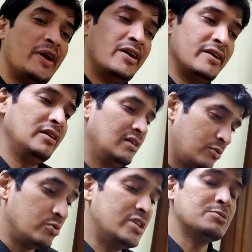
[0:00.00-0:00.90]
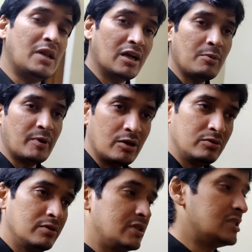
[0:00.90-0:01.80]
में कोशिश में लगा पड़ा
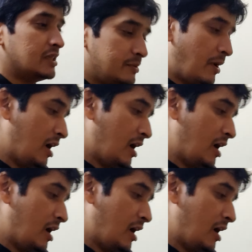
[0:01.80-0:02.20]
हूँ कि जल्दी